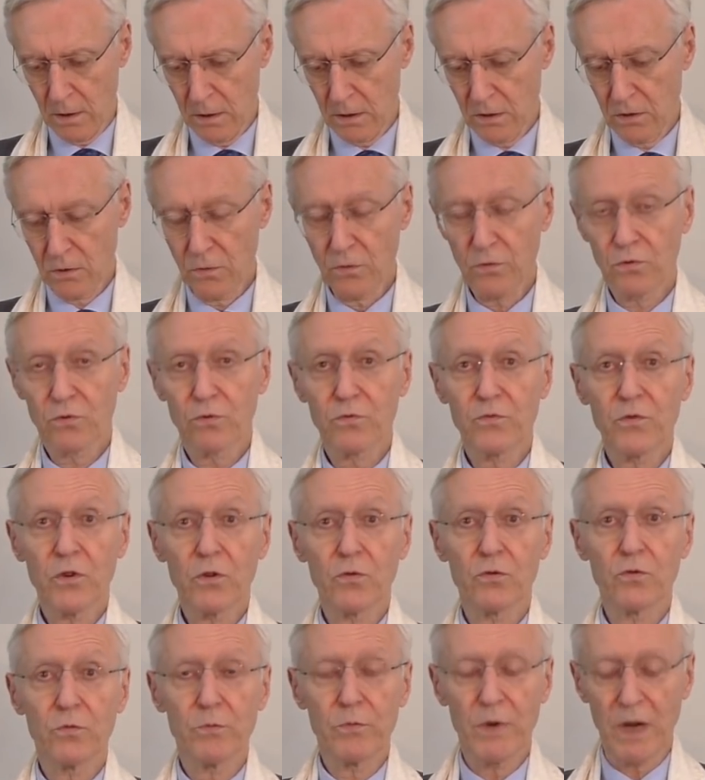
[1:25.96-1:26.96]
qui ont souvent
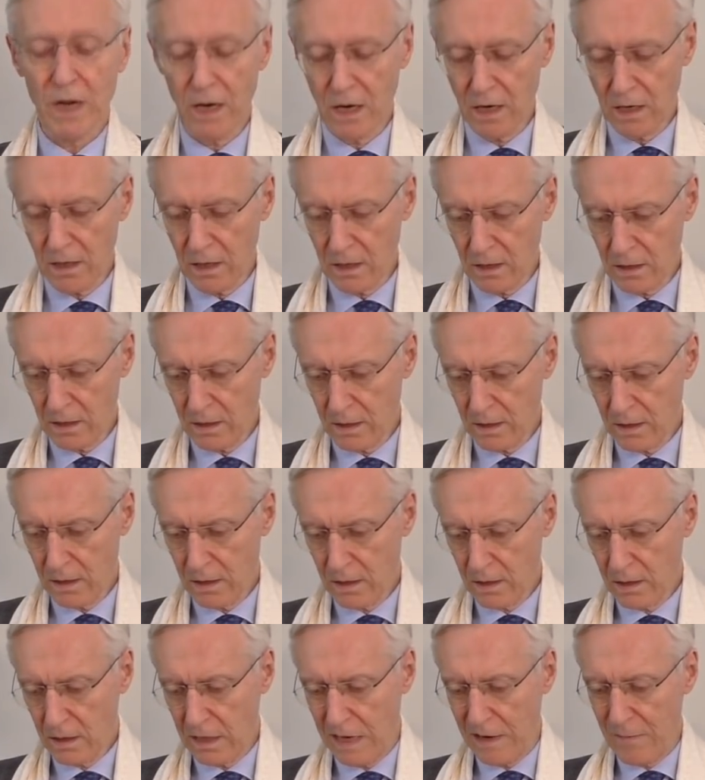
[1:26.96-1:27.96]
du mal
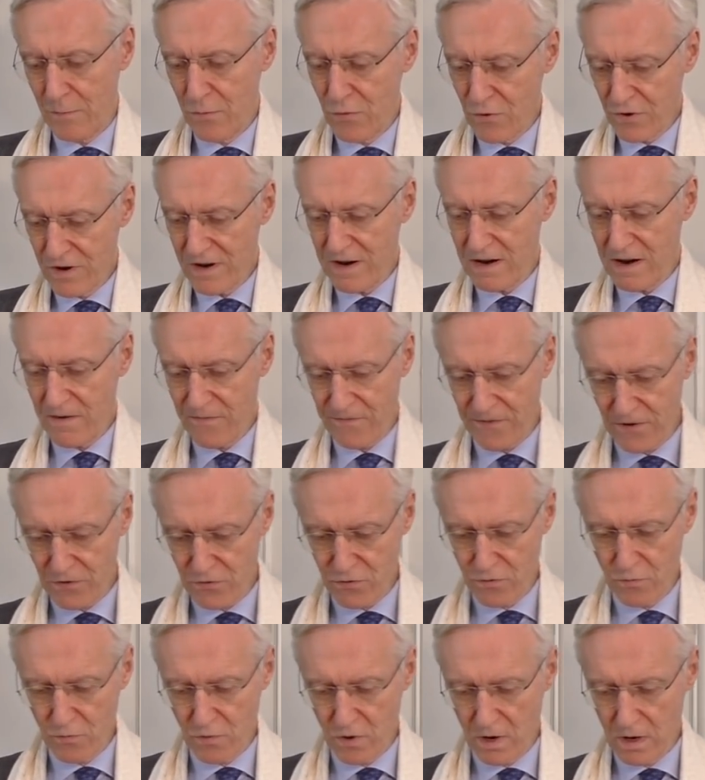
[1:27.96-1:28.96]
à boucler à la fin
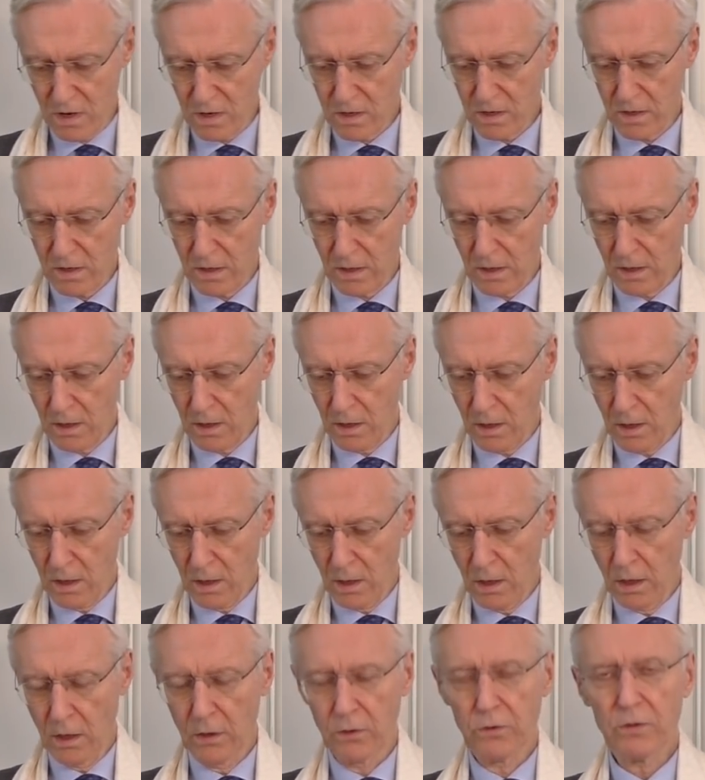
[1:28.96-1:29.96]
du mois,
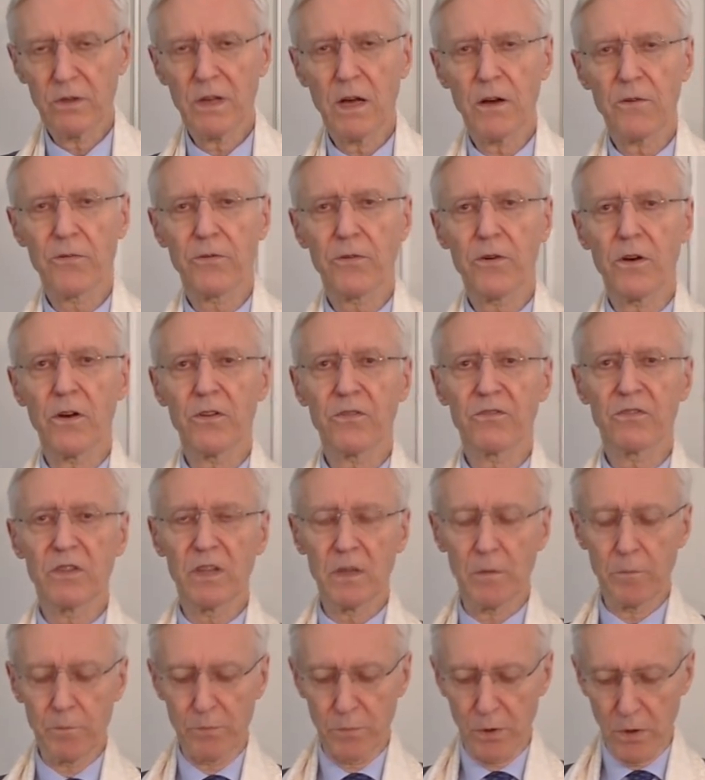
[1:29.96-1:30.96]
de la France
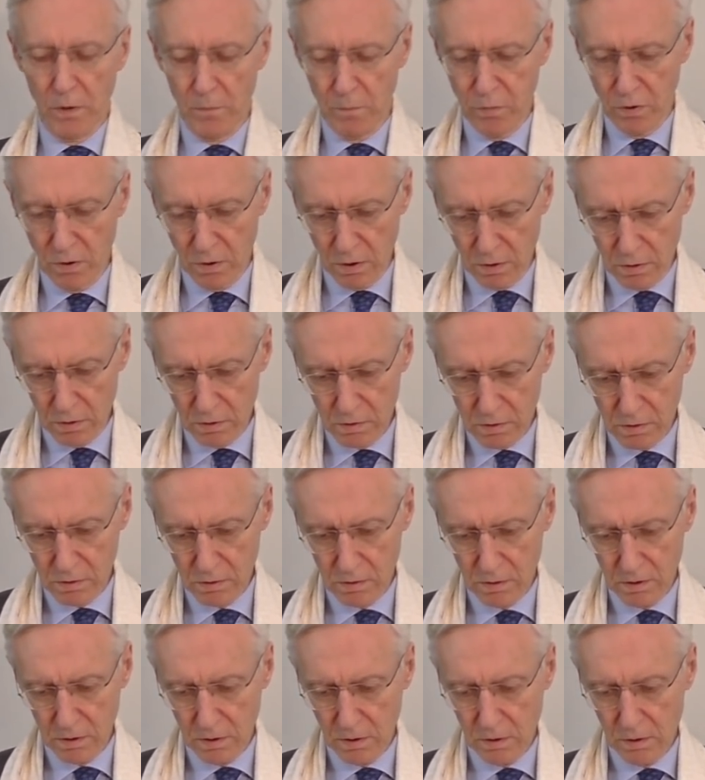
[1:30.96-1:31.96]
des
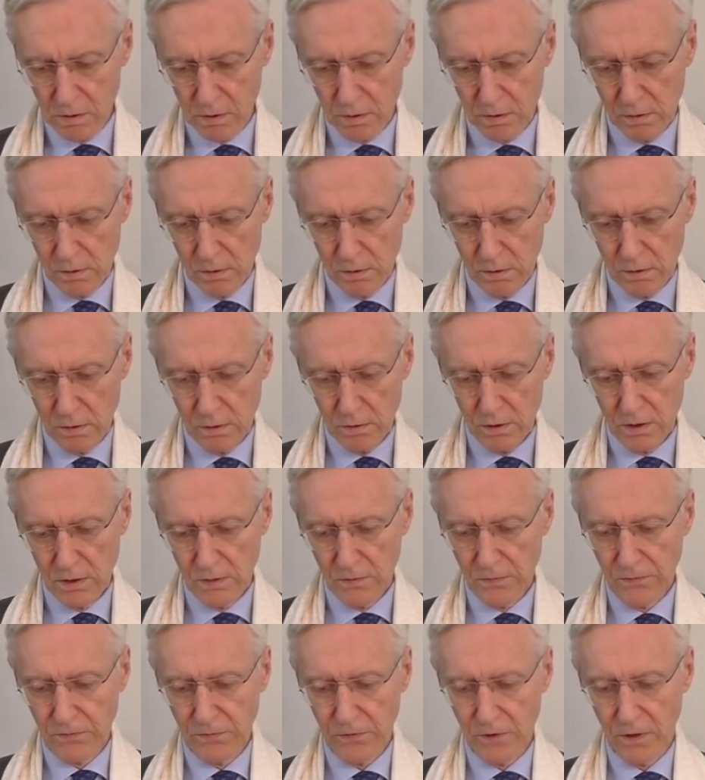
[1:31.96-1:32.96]
bobos
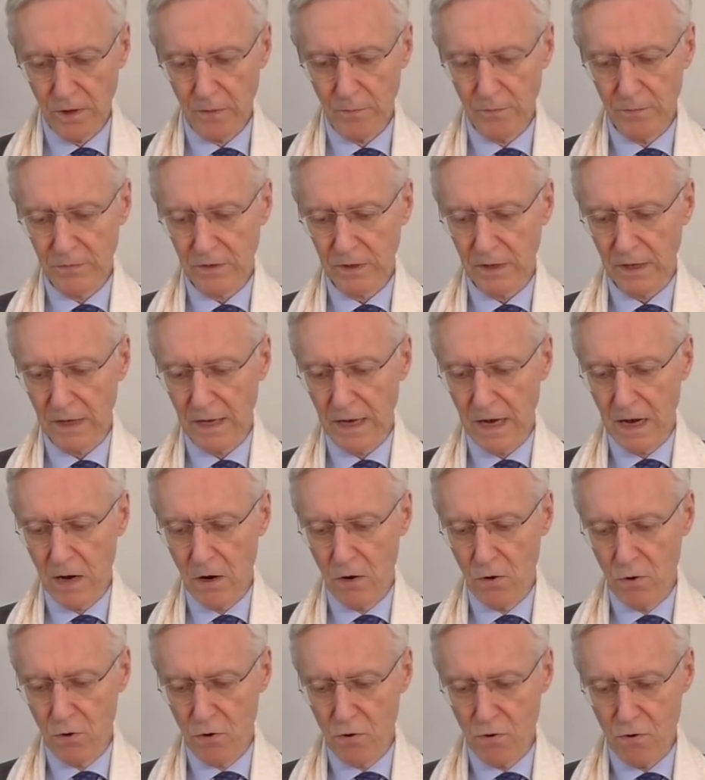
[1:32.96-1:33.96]
qui forment un
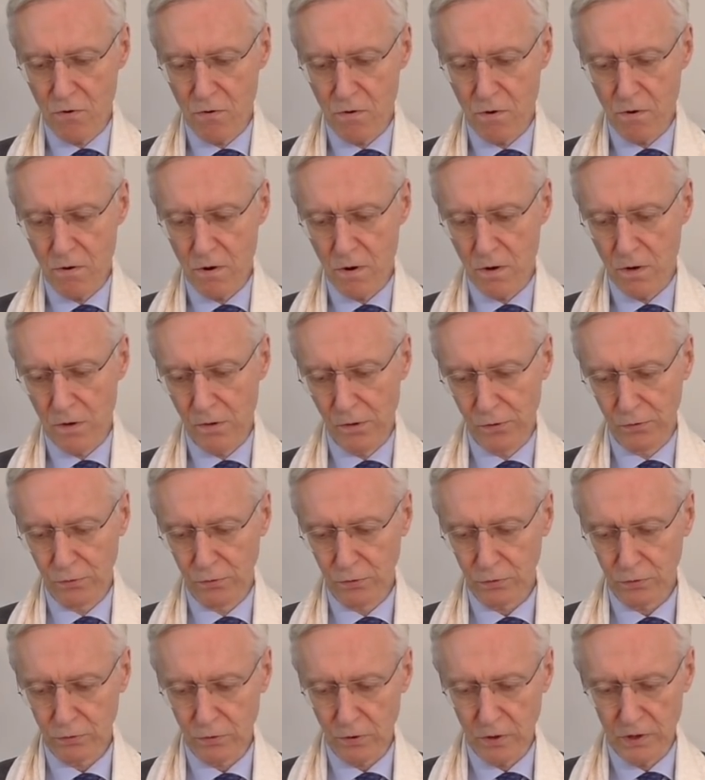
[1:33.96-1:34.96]
halo
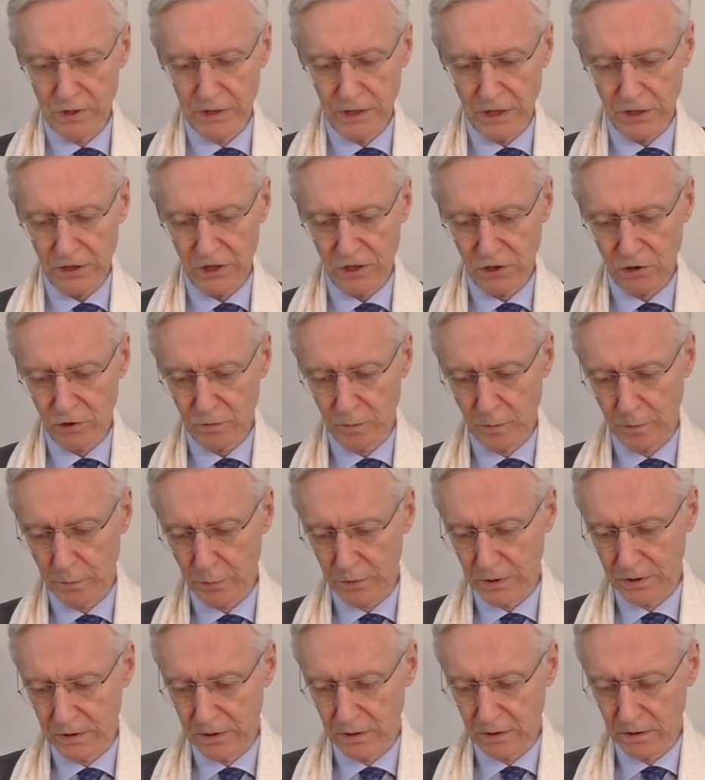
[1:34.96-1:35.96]
autour de l'oligarchie
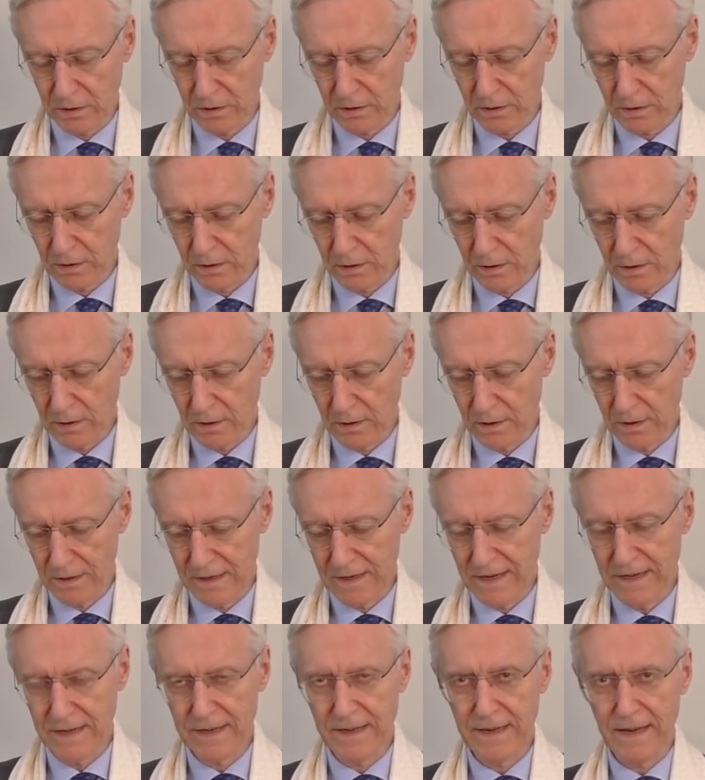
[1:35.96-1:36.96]
cosmopolite,
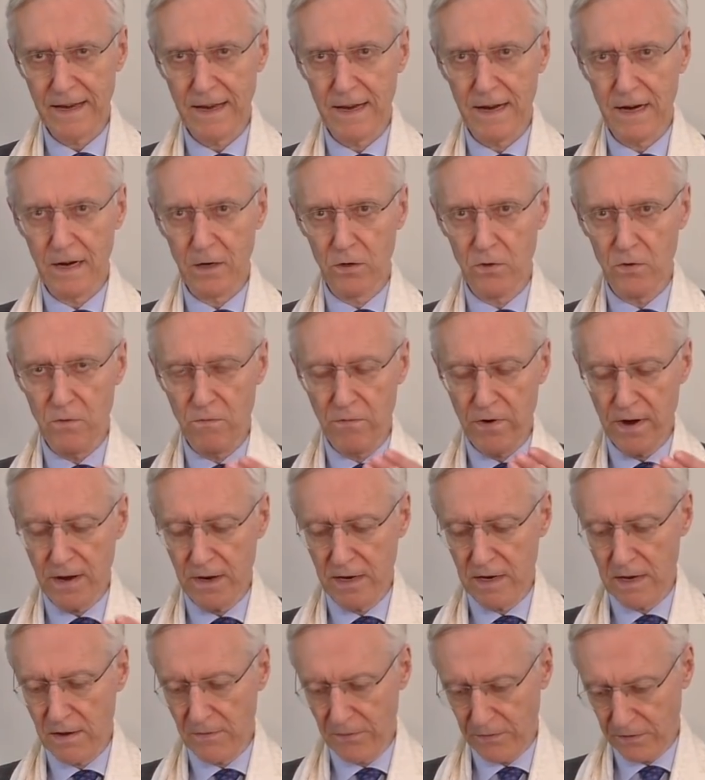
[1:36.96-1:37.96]
laquelle
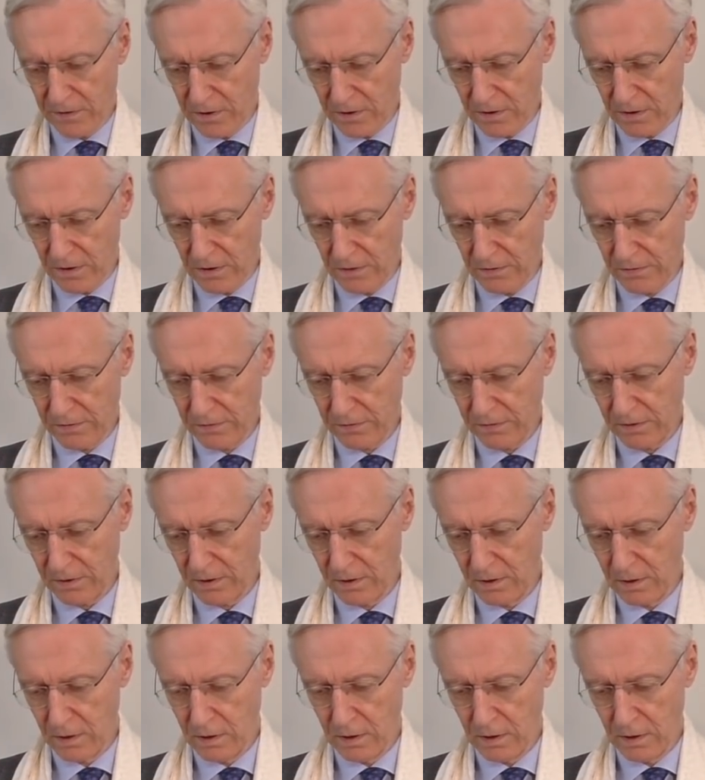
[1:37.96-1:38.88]
gouverne la France